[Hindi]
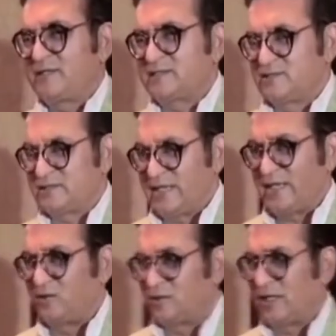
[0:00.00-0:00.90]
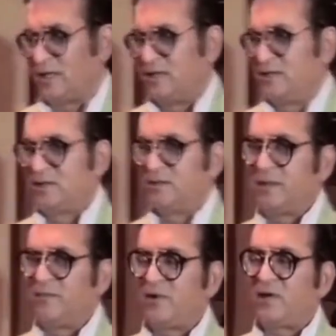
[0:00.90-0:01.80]
इंडस्ट्री उस लायक होता तो
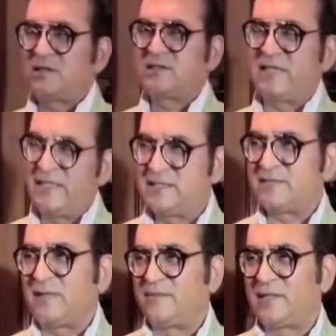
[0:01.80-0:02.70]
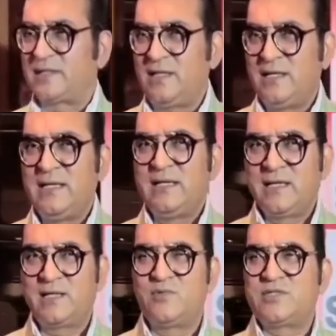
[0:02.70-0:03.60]
मैं बहुत सही जवाब देता
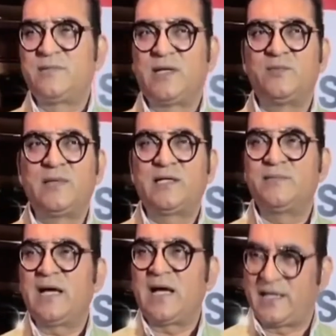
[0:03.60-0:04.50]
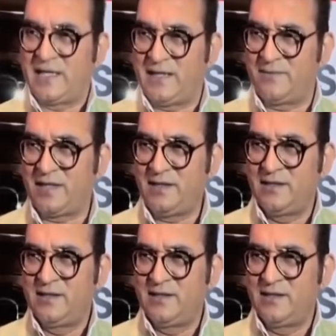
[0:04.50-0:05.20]
लेकिन मुझे मालूम है कि मैं अकेले में